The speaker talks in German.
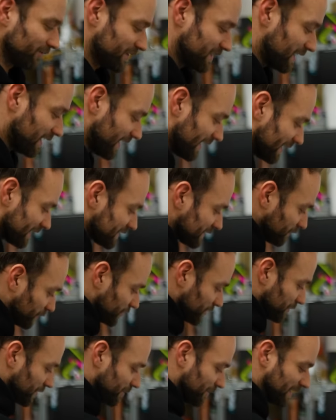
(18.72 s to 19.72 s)
als allererstes
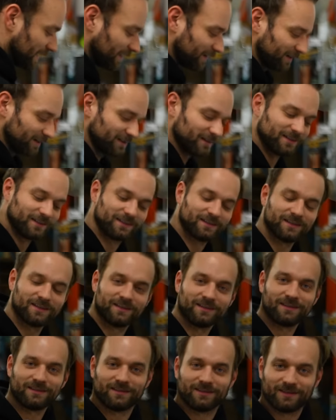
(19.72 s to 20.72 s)
muss ich mich bedanken.
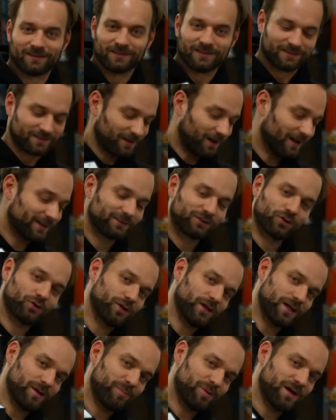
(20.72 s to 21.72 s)
Ein
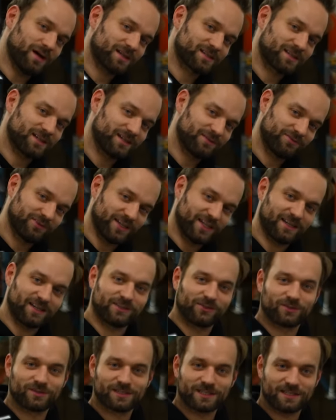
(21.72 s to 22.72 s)
treuer Parkside-Fan
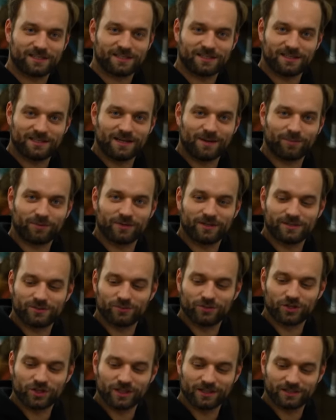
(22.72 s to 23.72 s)
hat uns tatsächlich ein Upgrade
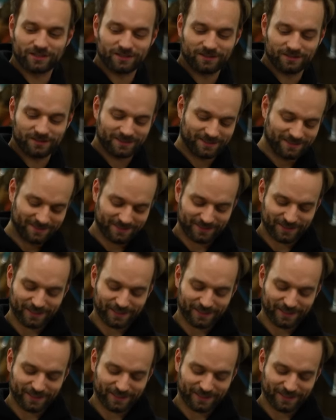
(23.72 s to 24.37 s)
zugeschickt. Ein